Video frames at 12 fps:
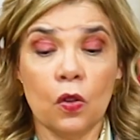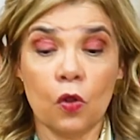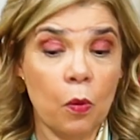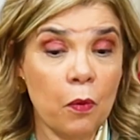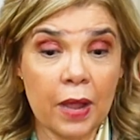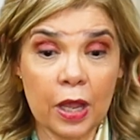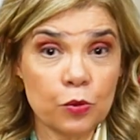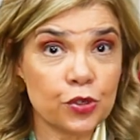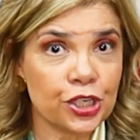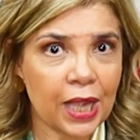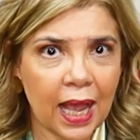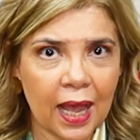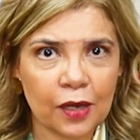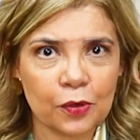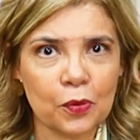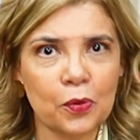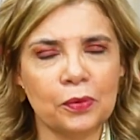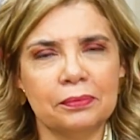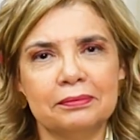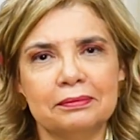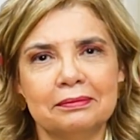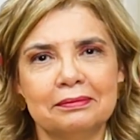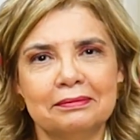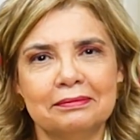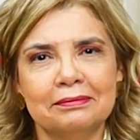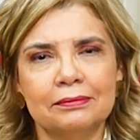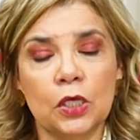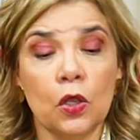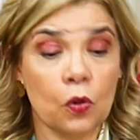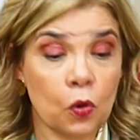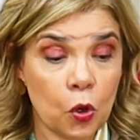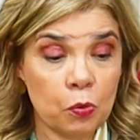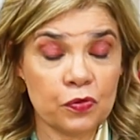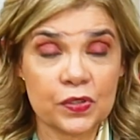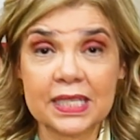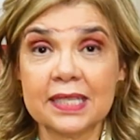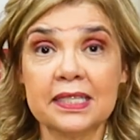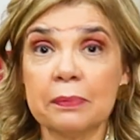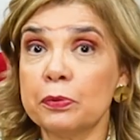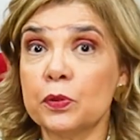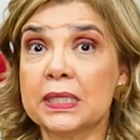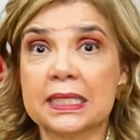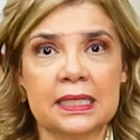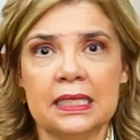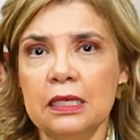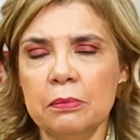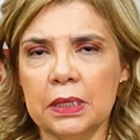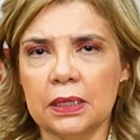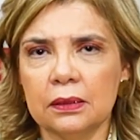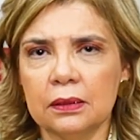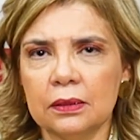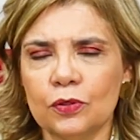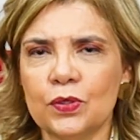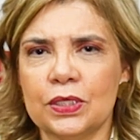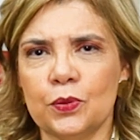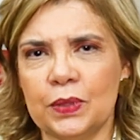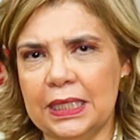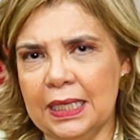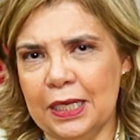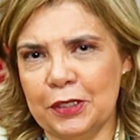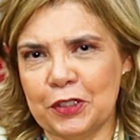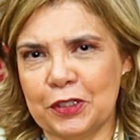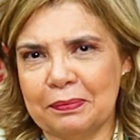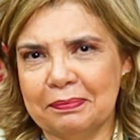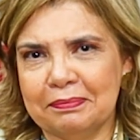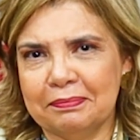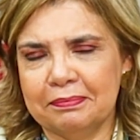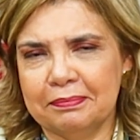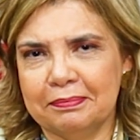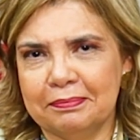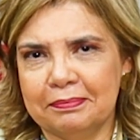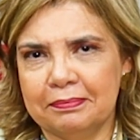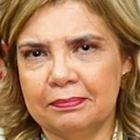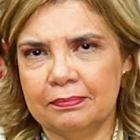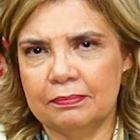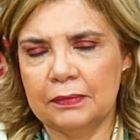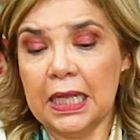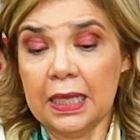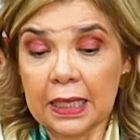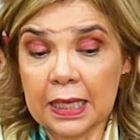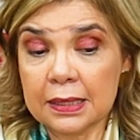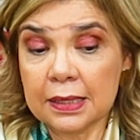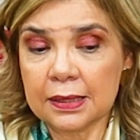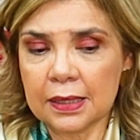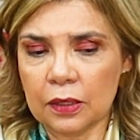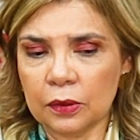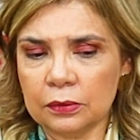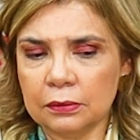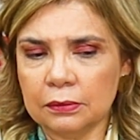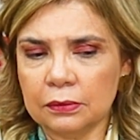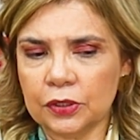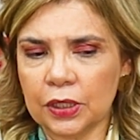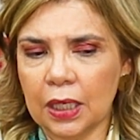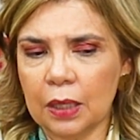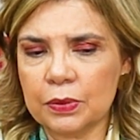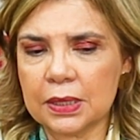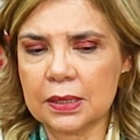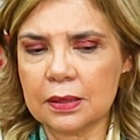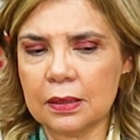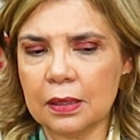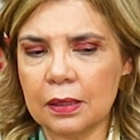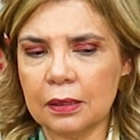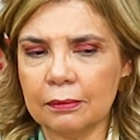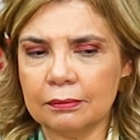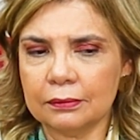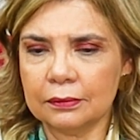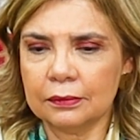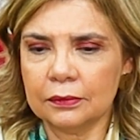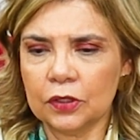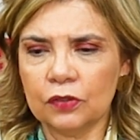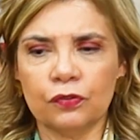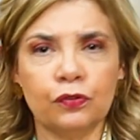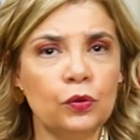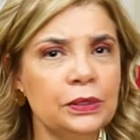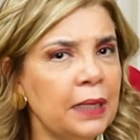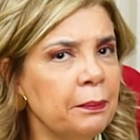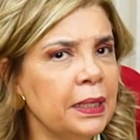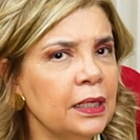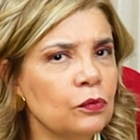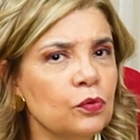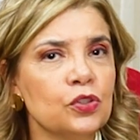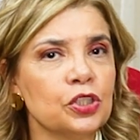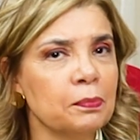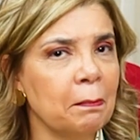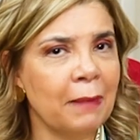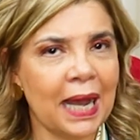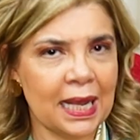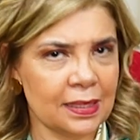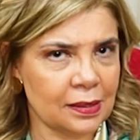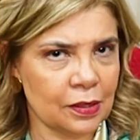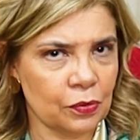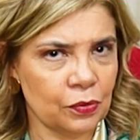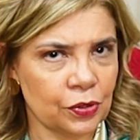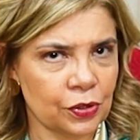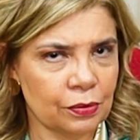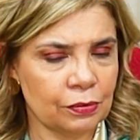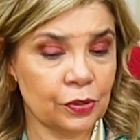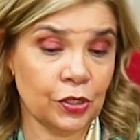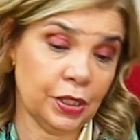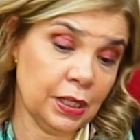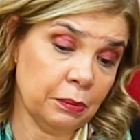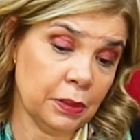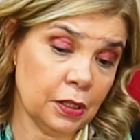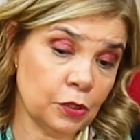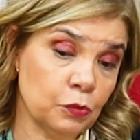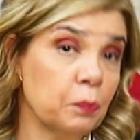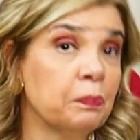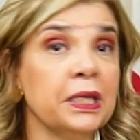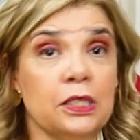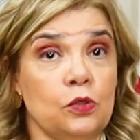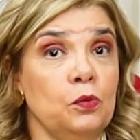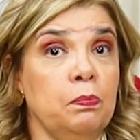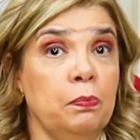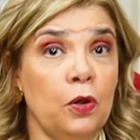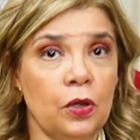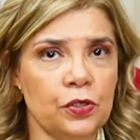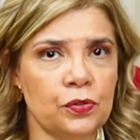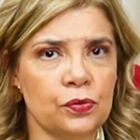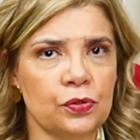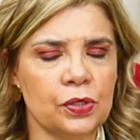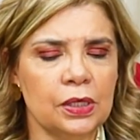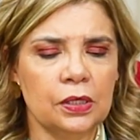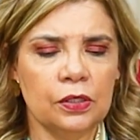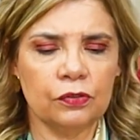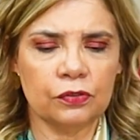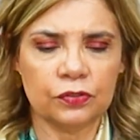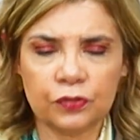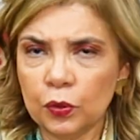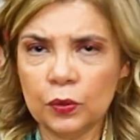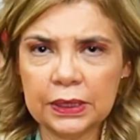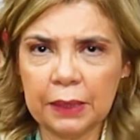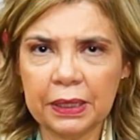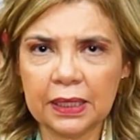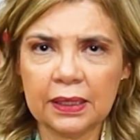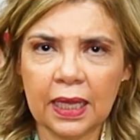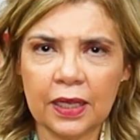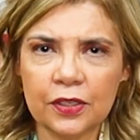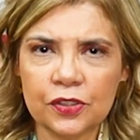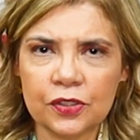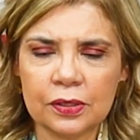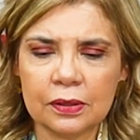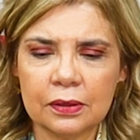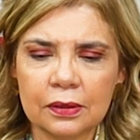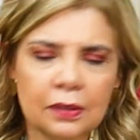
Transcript: Como é o diálogo como você se aproxima do seu cliente. Esses são, digamos assim, fundamentos básicos, diria mesmo pressupostos fundamentais